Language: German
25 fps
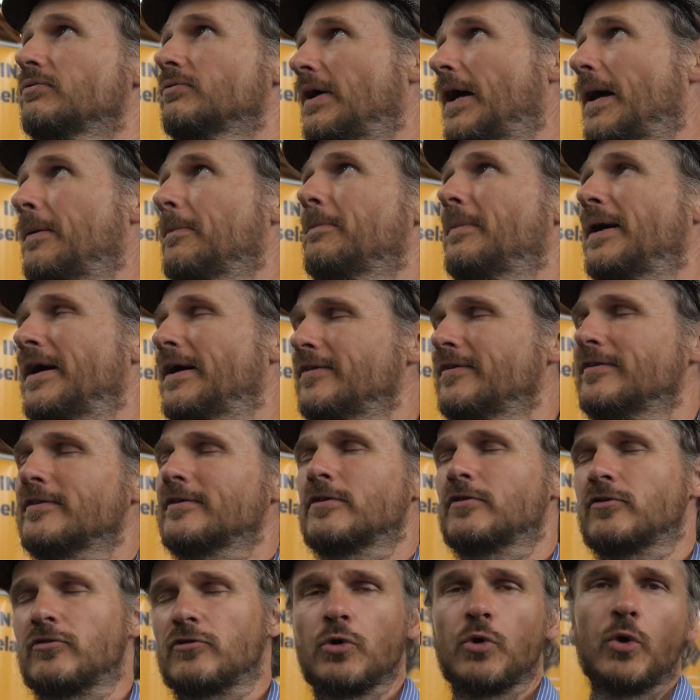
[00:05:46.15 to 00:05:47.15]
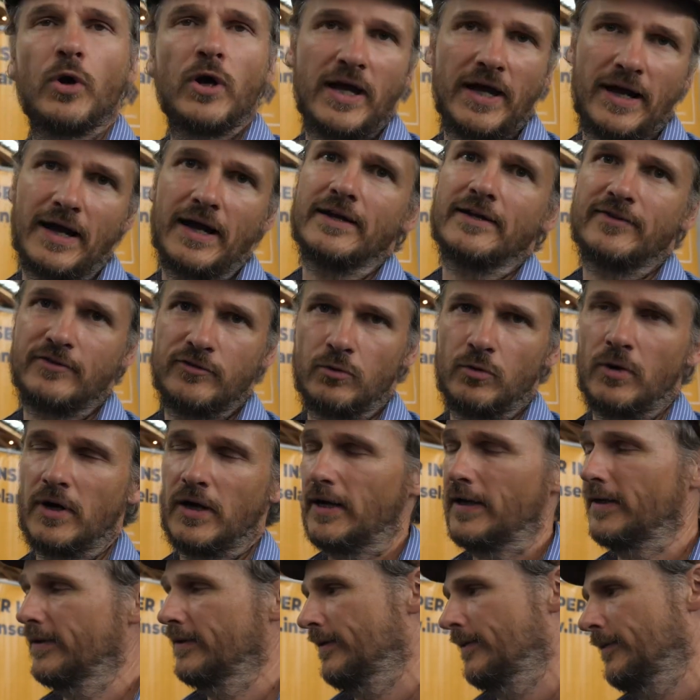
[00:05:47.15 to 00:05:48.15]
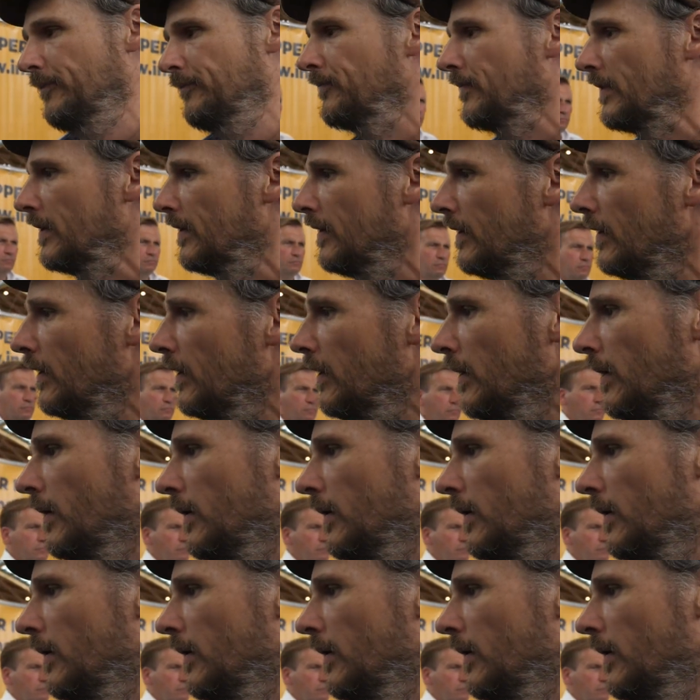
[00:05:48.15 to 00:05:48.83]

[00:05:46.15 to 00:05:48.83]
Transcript: am meisten lokal zu halten. Ja.